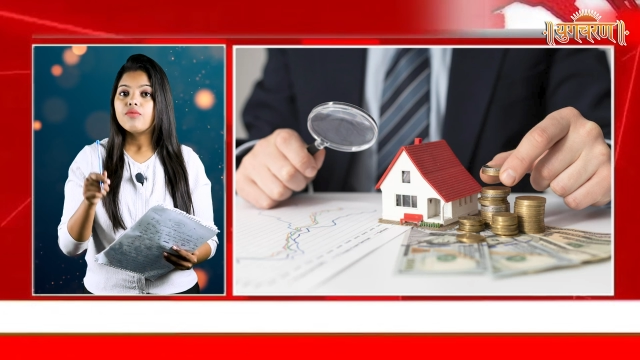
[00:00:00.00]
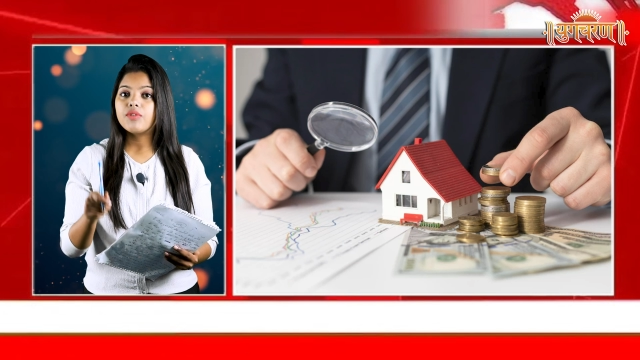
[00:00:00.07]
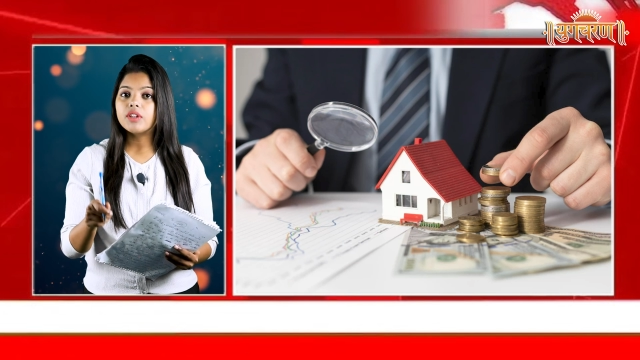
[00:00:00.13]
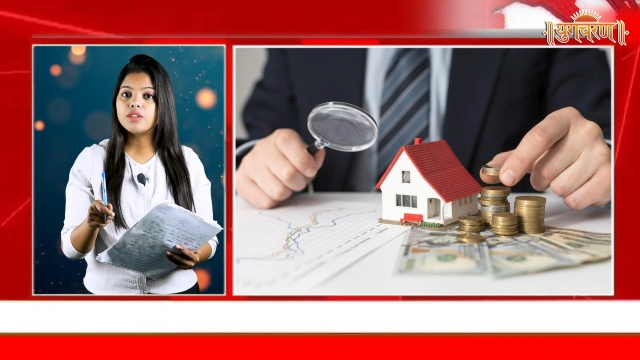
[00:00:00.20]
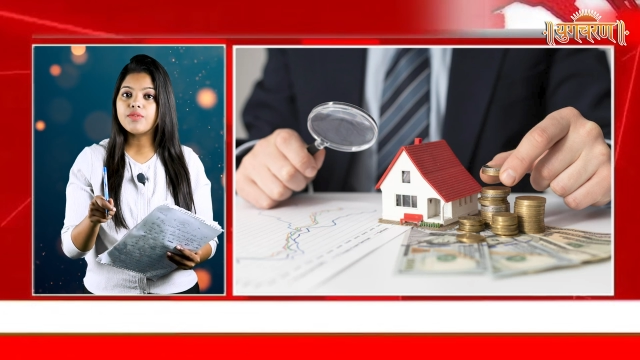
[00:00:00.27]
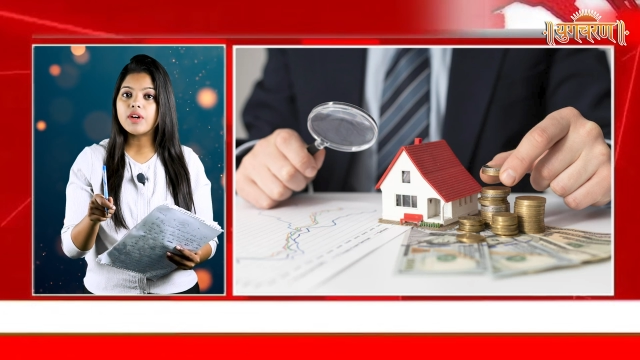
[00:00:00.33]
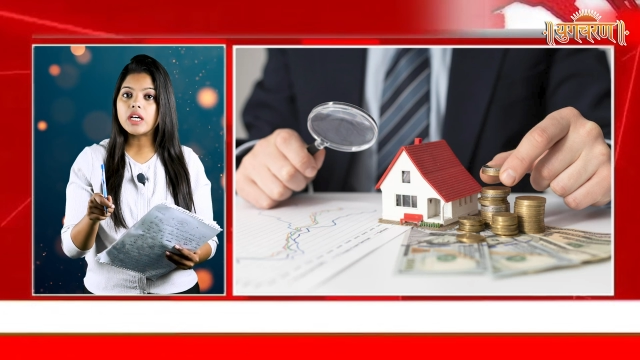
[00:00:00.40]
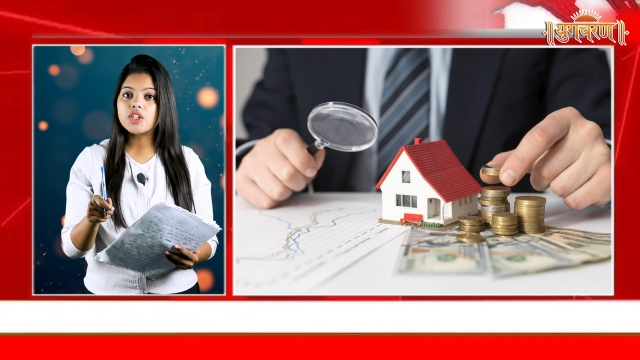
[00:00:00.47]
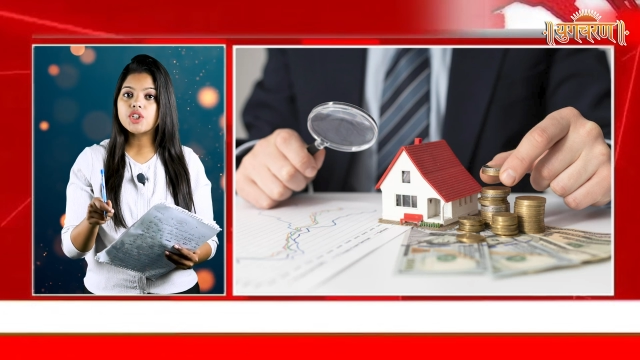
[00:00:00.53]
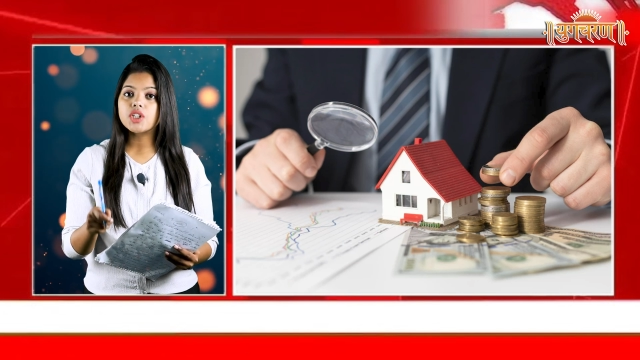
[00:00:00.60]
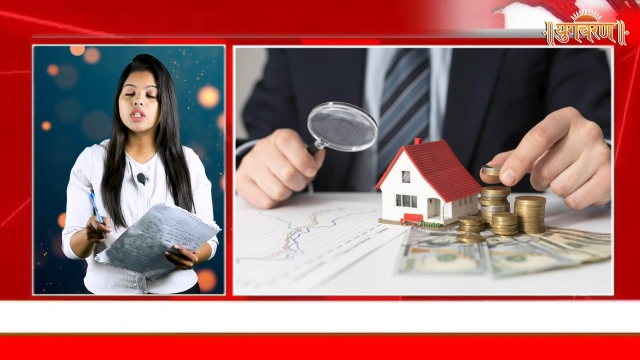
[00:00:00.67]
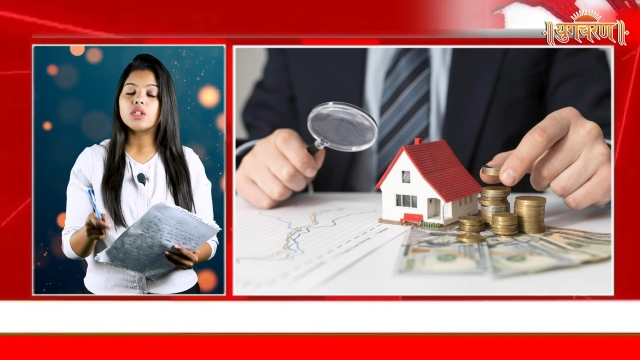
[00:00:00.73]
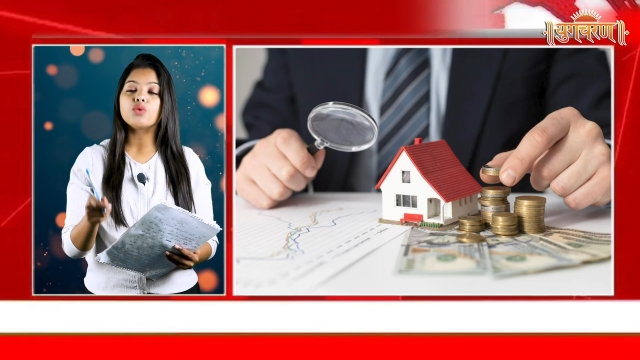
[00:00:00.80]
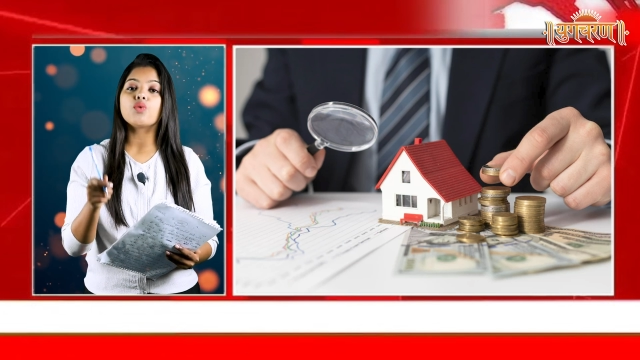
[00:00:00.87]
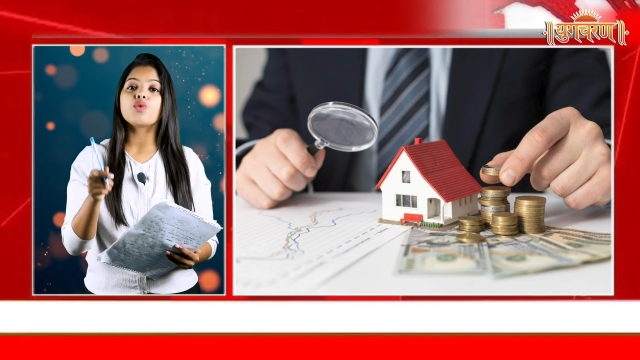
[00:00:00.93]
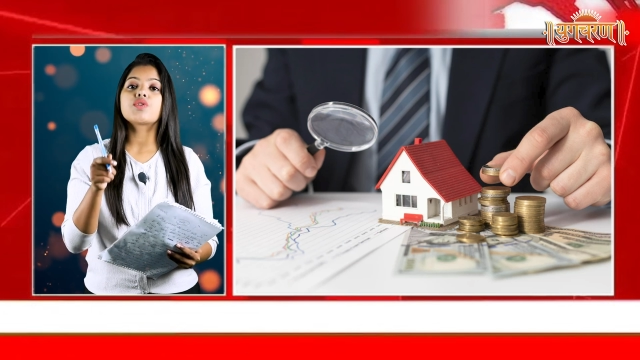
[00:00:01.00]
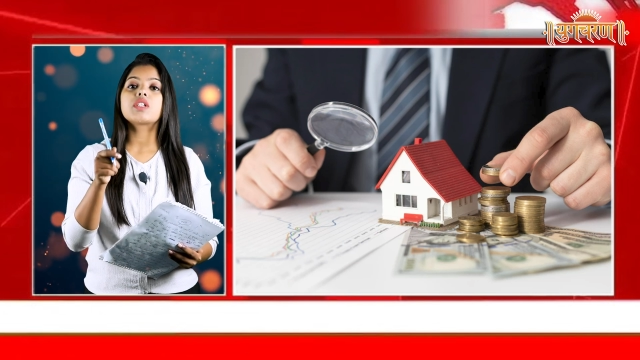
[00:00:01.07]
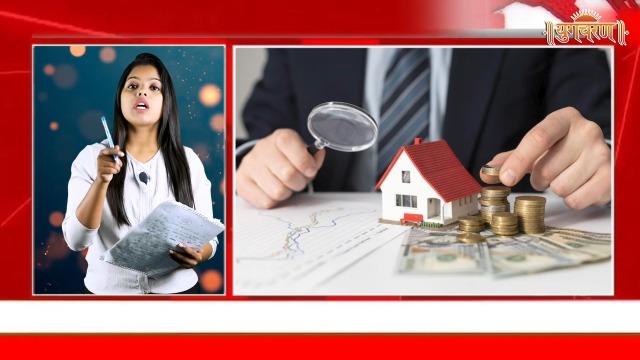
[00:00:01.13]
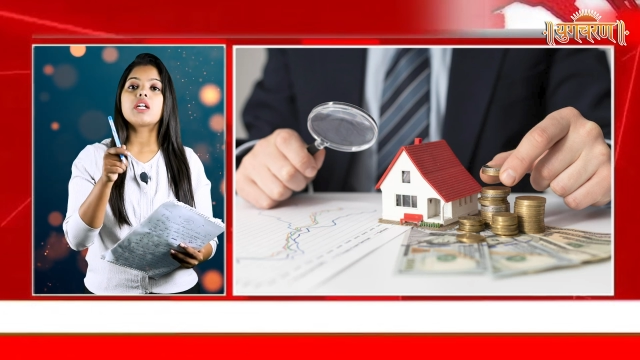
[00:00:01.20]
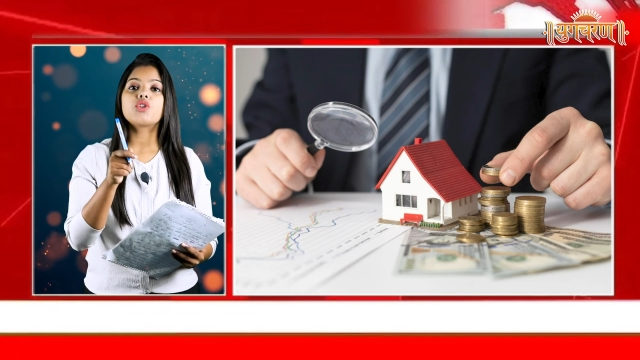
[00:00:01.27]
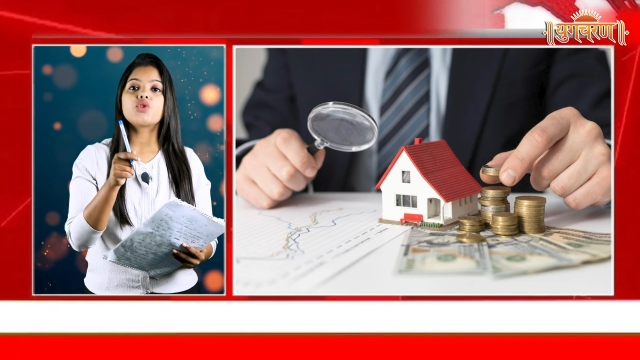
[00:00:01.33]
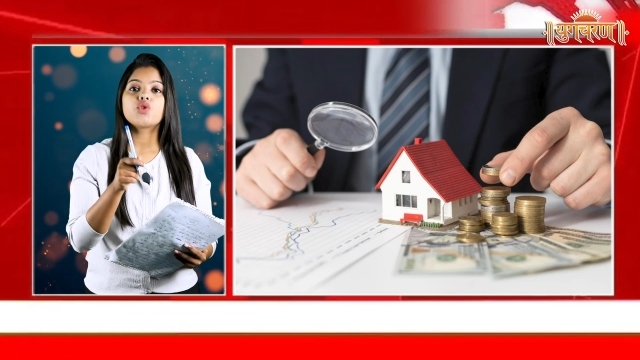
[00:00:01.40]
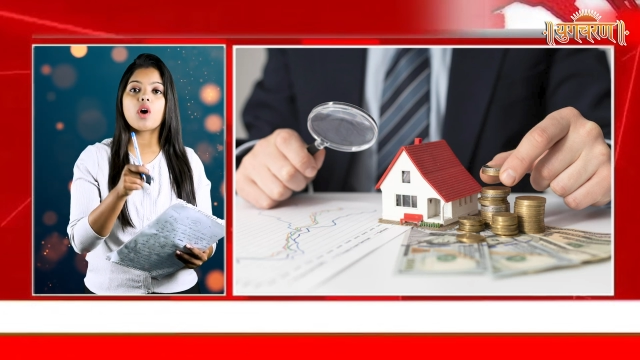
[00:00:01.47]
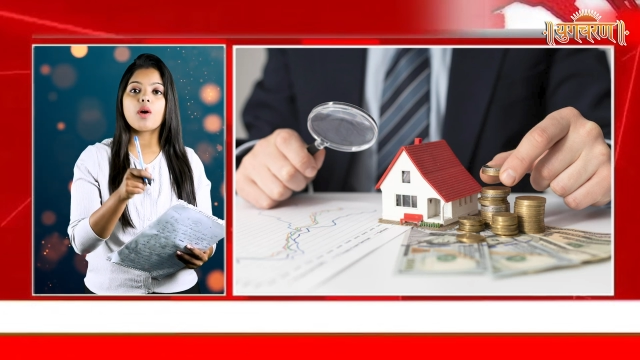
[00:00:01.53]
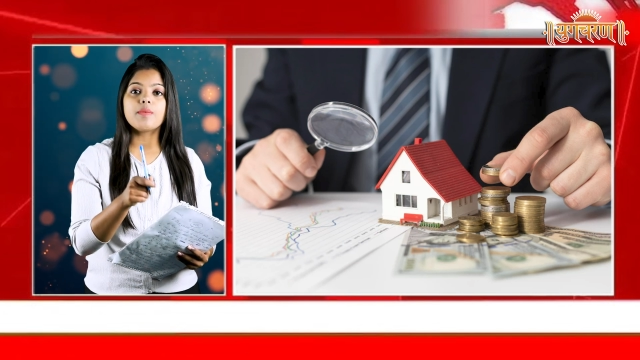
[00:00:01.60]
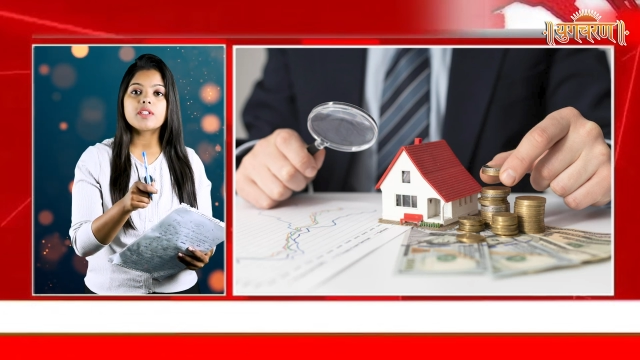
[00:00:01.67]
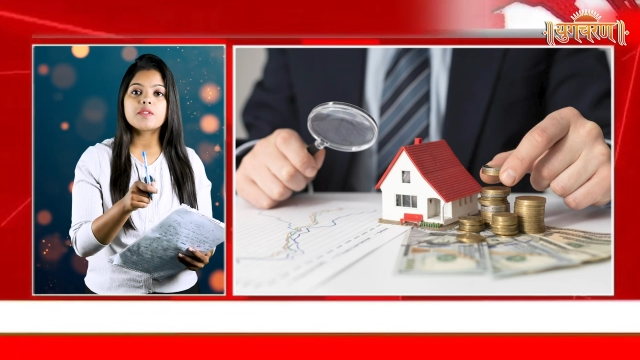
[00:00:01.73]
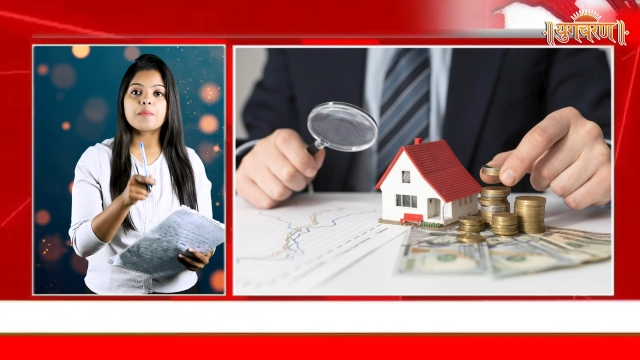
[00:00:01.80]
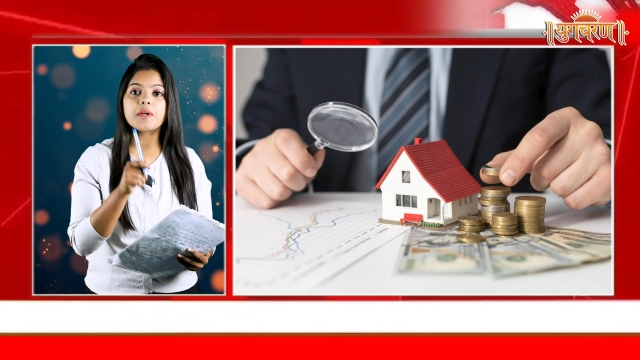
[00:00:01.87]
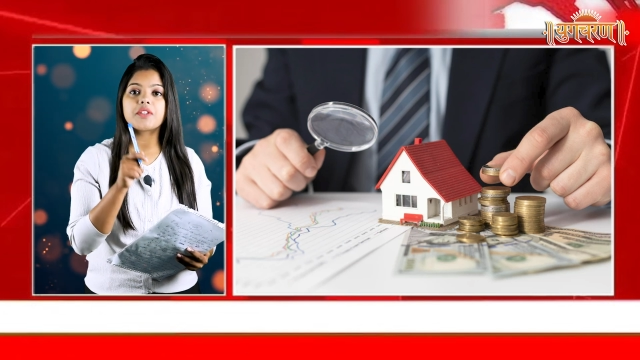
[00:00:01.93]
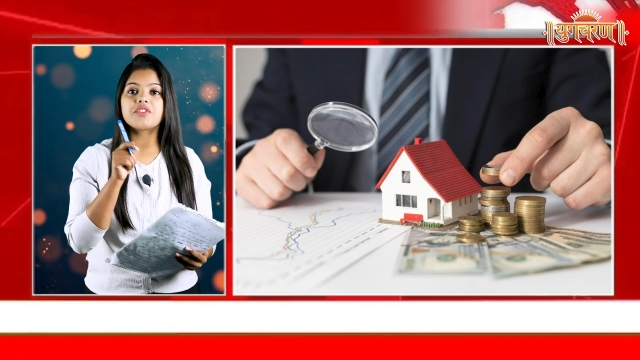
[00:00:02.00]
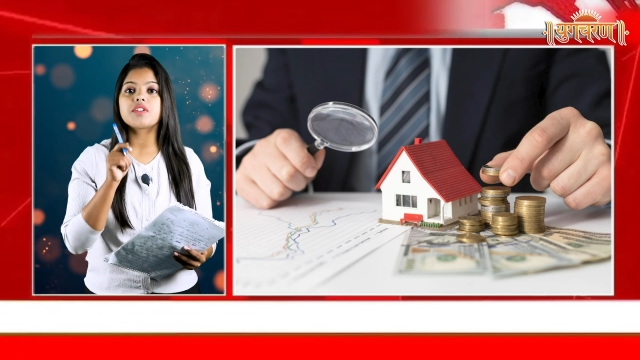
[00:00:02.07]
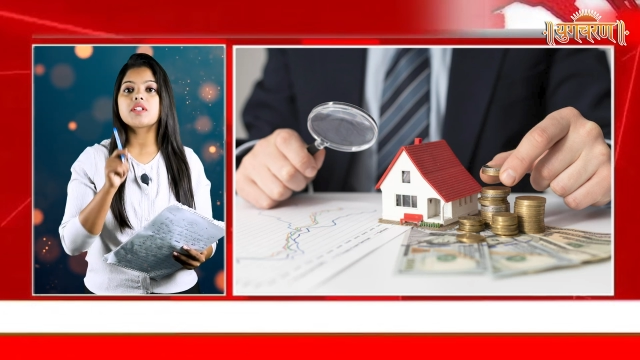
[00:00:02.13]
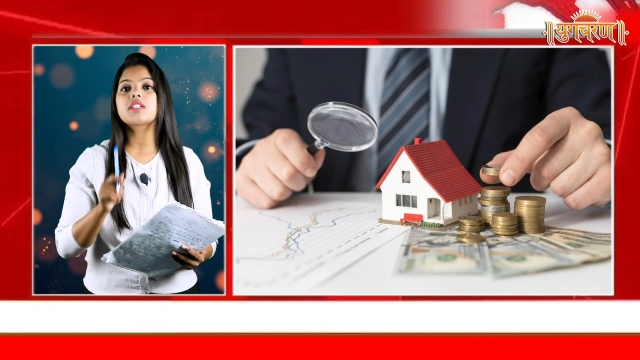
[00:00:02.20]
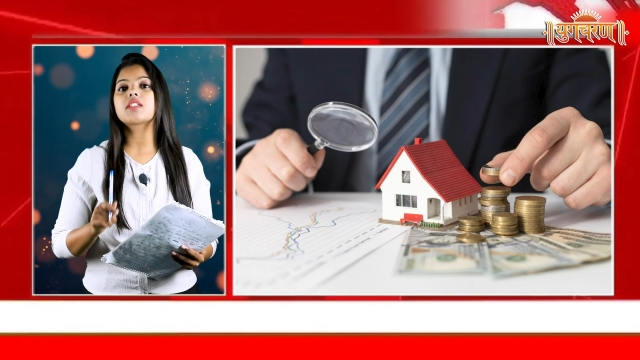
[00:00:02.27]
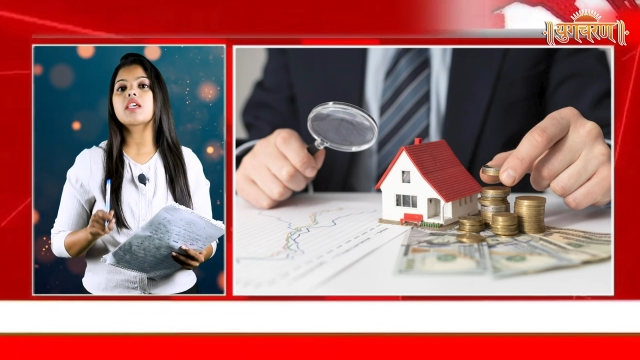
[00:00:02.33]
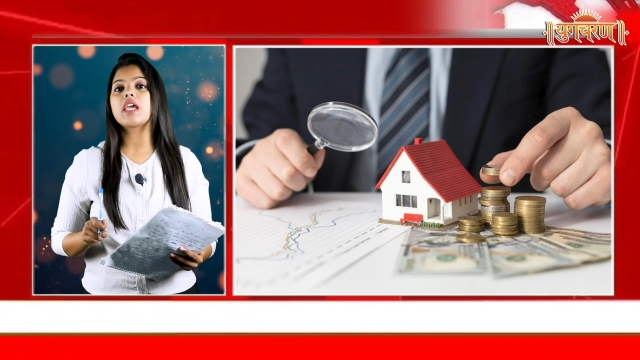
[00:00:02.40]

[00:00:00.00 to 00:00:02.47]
वित्त वर्ष 2024-25